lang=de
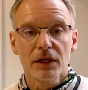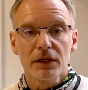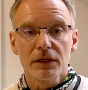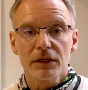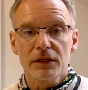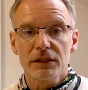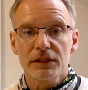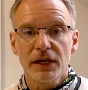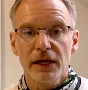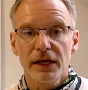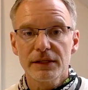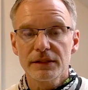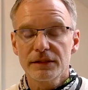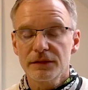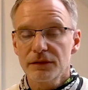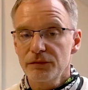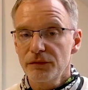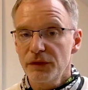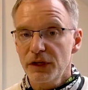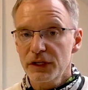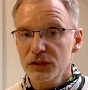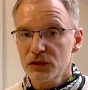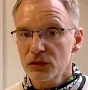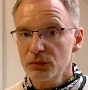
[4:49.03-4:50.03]
Das heißt,
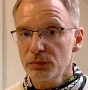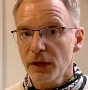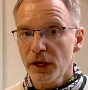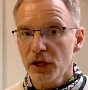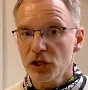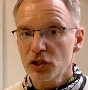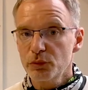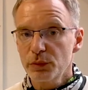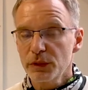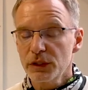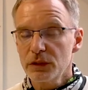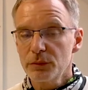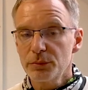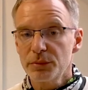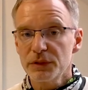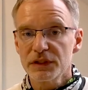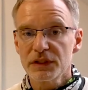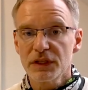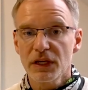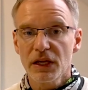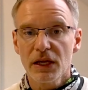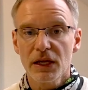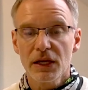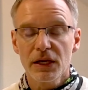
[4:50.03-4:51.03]
wer zum Beispiel
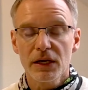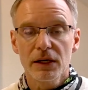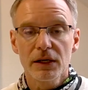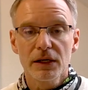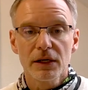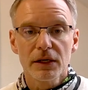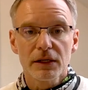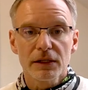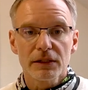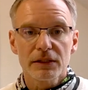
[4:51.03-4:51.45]
bisher